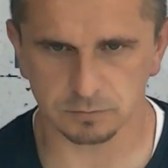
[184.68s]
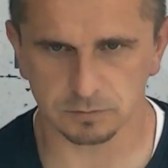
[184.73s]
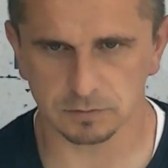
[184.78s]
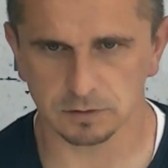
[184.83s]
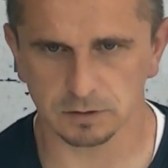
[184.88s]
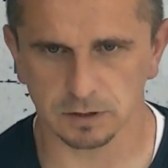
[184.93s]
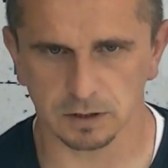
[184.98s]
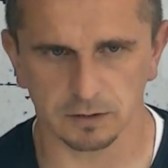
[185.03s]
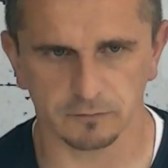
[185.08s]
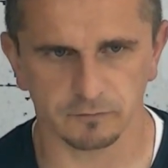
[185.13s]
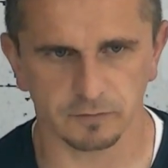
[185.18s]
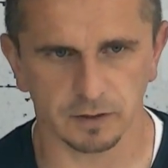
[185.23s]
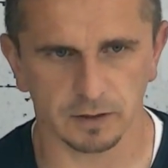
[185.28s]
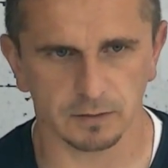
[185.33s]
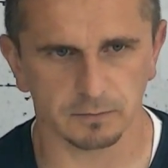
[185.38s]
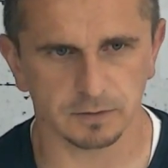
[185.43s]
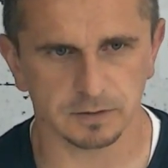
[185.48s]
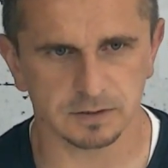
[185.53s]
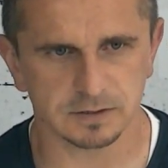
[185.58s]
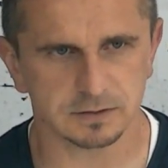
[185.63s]
klar, wir
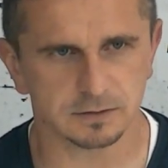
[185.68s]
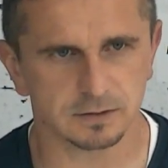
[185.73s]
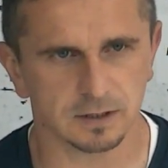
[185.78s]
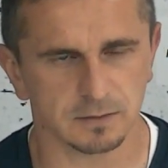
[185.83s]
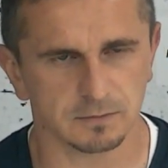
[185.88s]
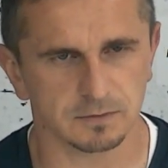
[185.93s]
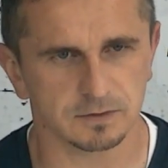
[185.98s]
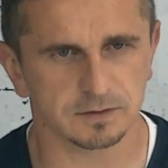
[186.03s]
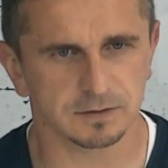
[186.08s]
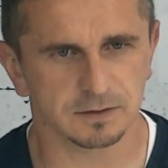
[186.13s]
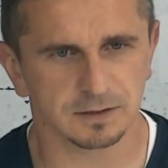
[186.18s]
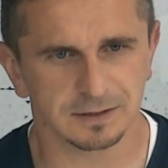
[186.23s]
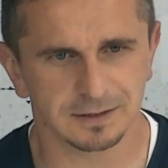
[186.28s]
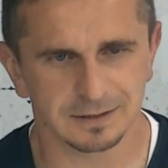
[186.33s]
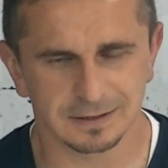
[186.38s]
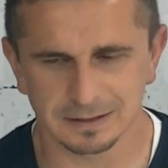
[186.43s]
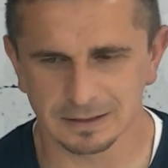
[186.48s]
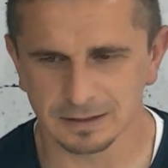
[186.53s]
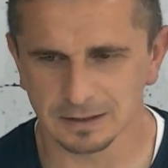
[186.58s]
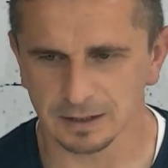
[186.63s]
haben jetzt damit
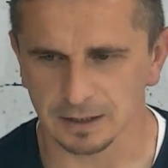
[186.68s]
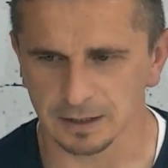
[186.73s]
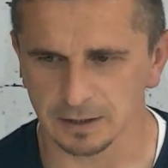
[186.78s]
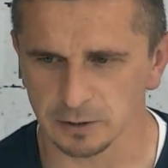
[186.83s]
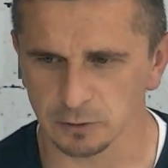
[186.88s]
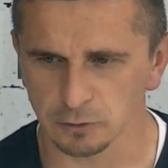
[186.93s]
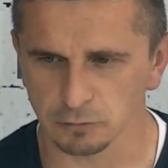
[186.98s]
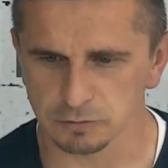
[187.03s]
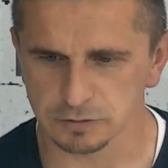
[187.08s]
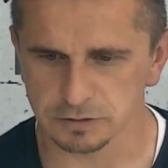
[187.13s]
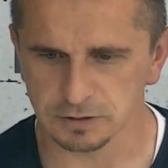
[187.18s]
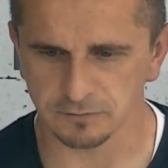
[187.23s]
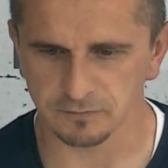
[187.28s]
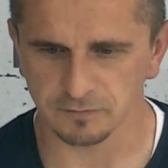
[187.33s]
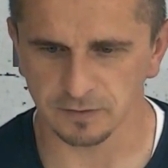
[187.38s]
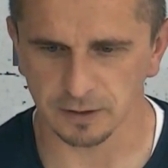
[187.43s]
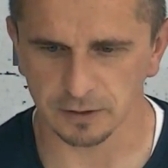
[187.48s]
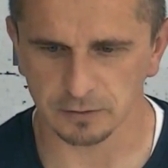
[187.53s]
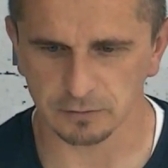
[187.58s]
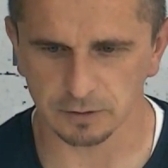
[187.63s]
keine große
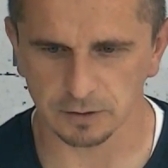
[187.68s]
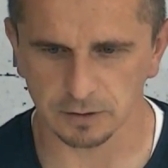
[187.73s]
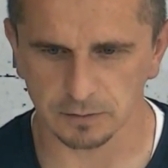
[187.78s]
Erfahrung,